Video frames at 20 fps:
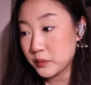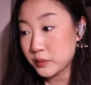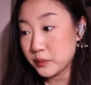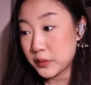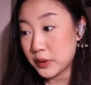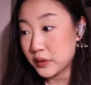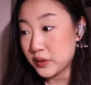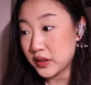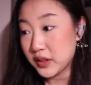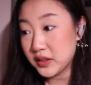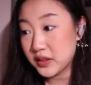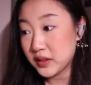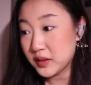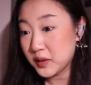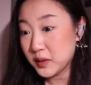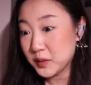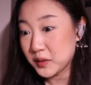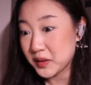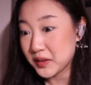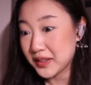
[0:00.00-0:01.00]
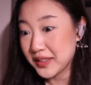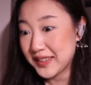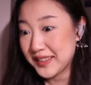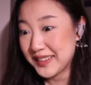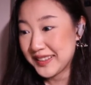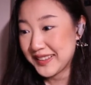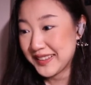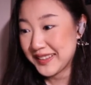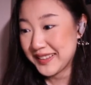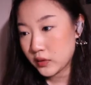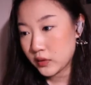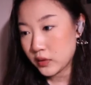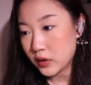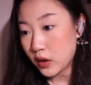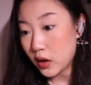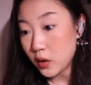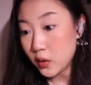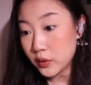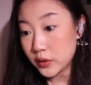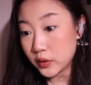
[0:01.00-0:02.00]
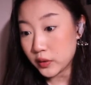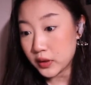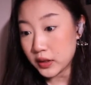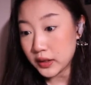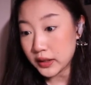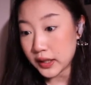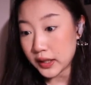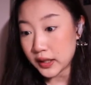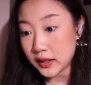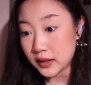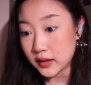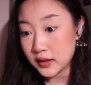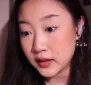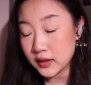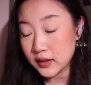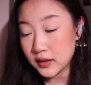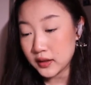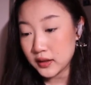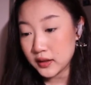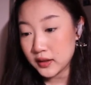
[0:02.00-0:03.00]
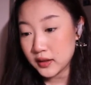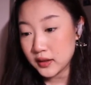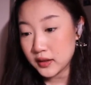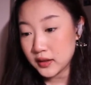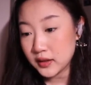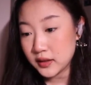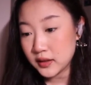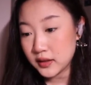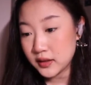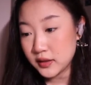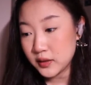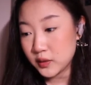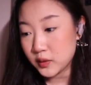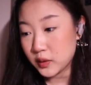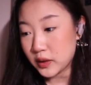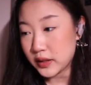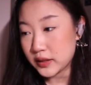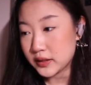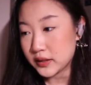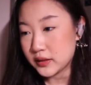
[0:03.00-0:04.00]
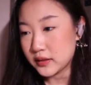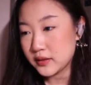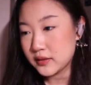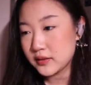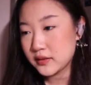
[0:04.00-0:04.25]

没有人嘚我，哦，有人给六块钱，